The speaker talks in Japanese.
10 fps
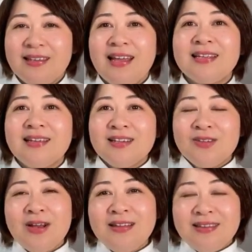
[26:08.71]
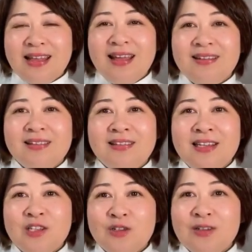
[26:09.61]
で、ただそれって
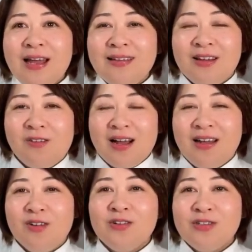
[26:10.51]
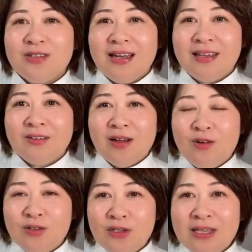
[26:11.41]
にじゅうだいなのかよんじゅうだいなのか
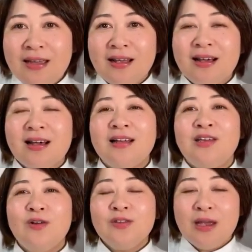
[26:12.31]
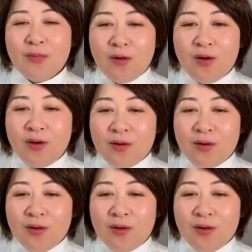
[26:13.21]
ごじゅうだいかによっても、